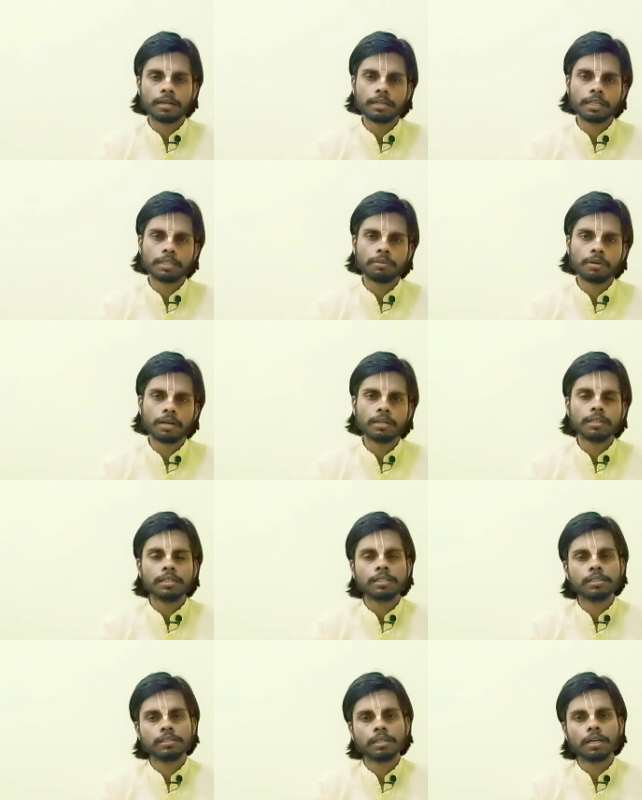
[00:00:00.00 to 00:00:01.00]
अन्न अथवा
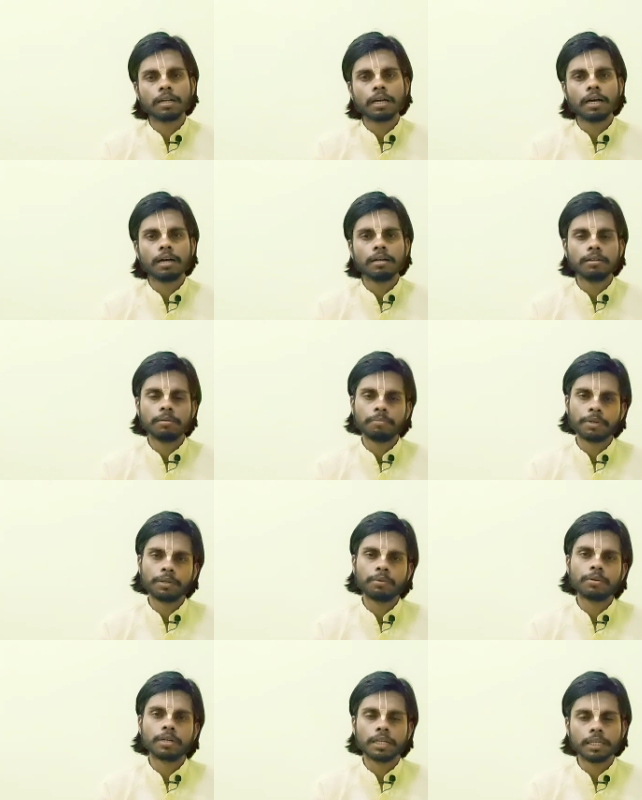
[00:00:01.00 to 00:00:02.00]
जल का
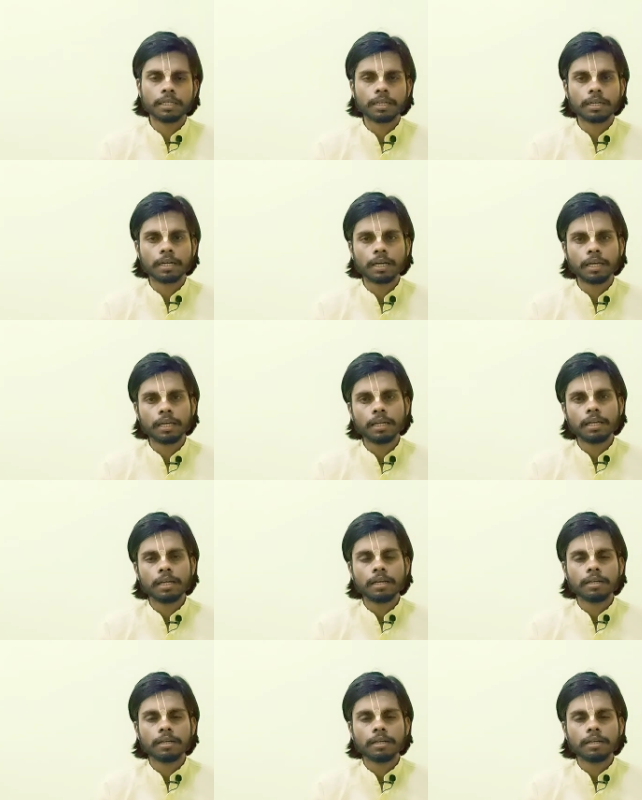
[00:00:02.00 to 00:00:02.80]
प्रयोग नहीं करना है